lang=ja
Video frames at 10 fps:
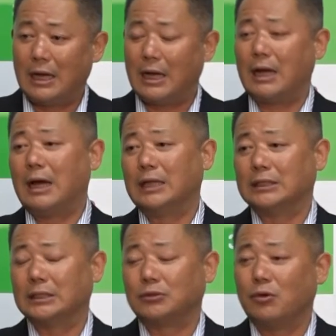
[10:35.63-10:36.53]

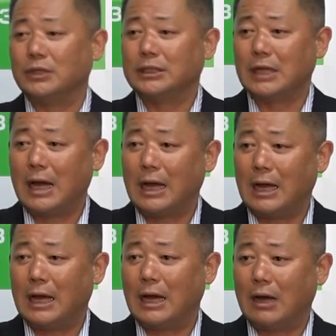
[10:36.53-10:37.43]
あ党員
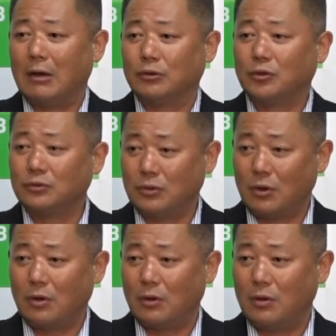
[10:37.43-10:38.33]
があほとん
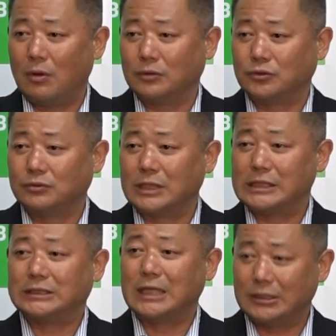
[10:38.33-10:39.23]
ど存
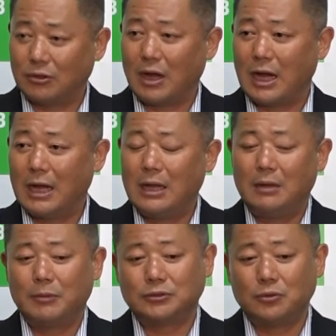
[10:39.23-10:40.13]
在しないとか、
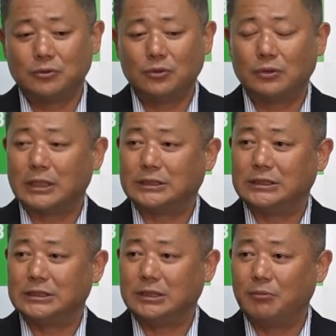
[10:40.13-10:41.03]
まあ、そういうような
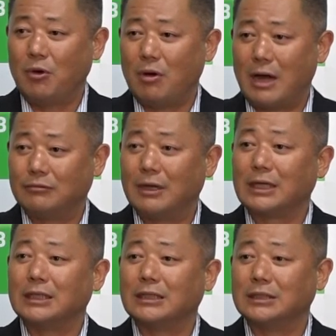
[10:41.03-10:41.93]
地域もあるわ
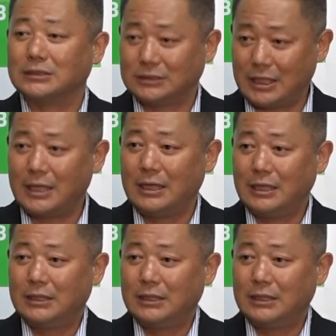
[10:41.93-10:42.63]
けなんですね。